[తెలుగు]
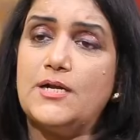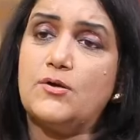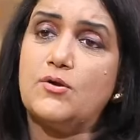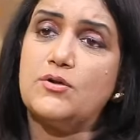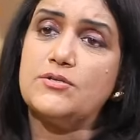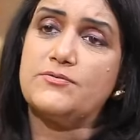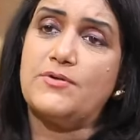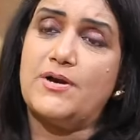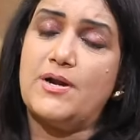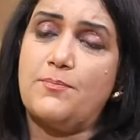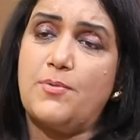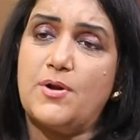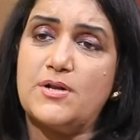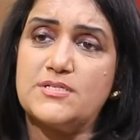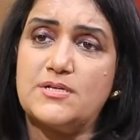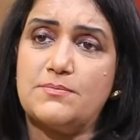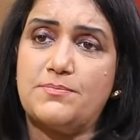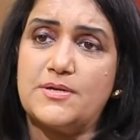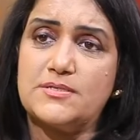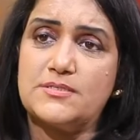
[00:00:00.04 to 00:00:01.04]
ఇంట్లోంచి
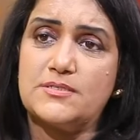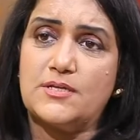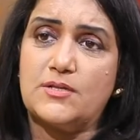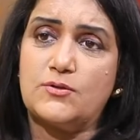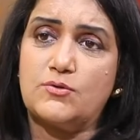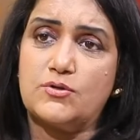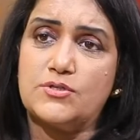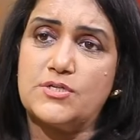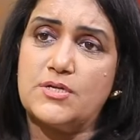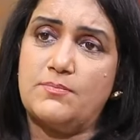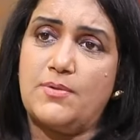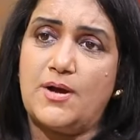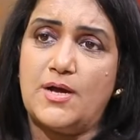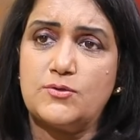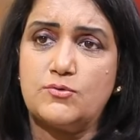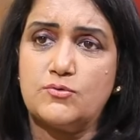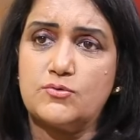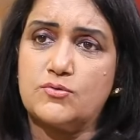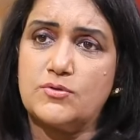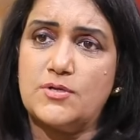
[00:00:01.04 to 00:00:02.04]
వెళ్ళిపోవాల్సిన పరిస్థితి ఎందుకు వచ్చింది
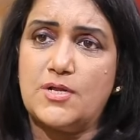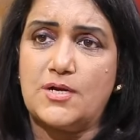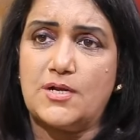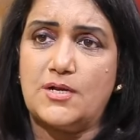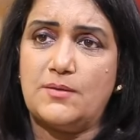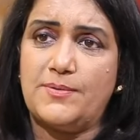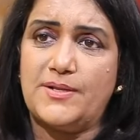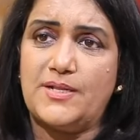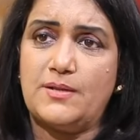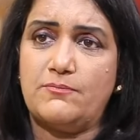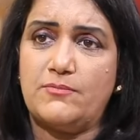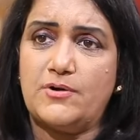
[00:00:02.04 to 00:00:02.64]
బాగా చూసుకున్నారు కదా పెద్ద